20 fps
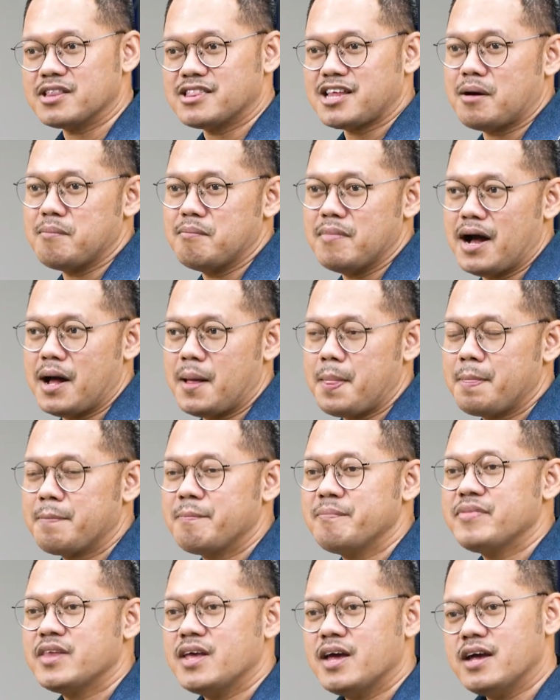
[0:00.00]
bertambah,
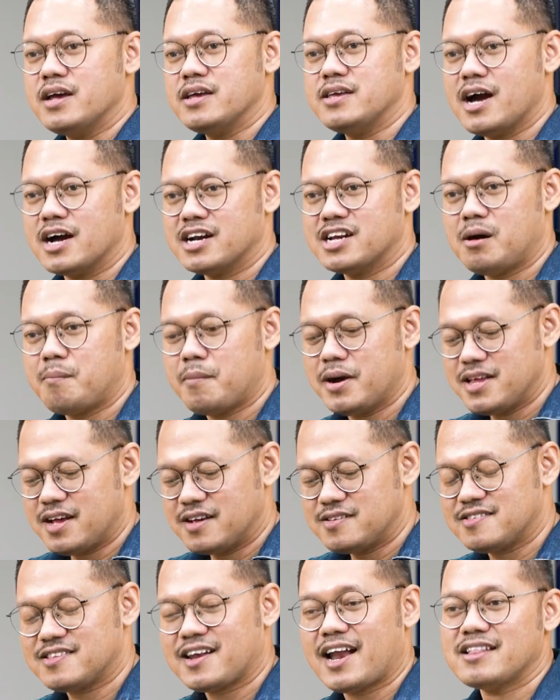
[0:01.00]
yang
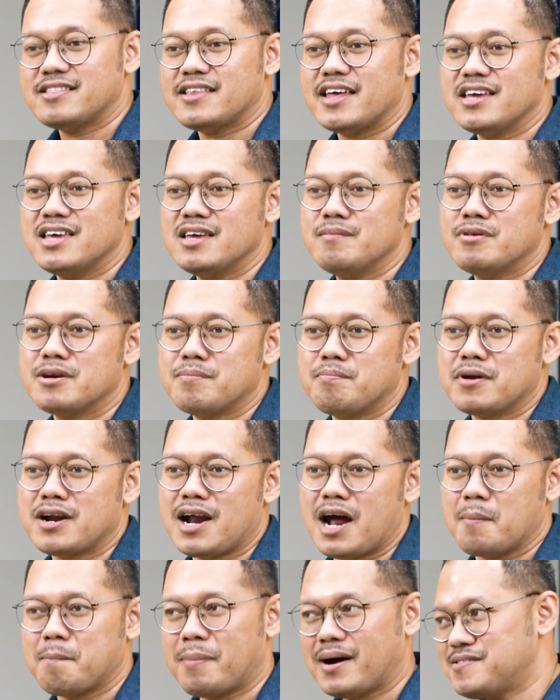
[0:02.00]
namanya strategi
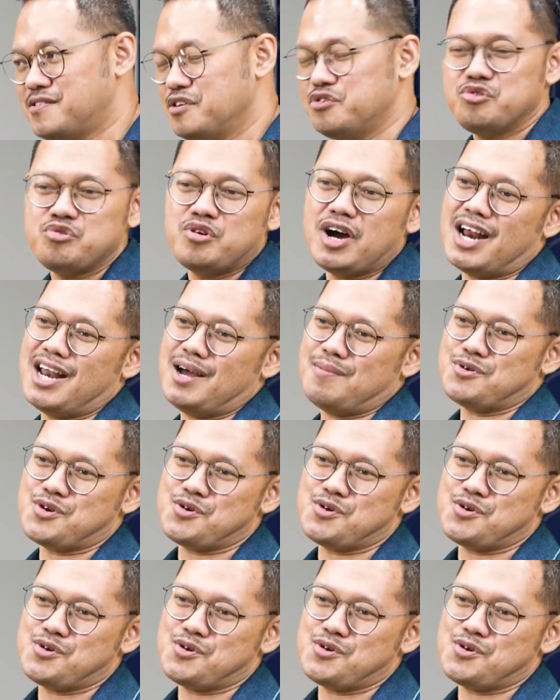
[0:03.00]
berperang pasti juga ada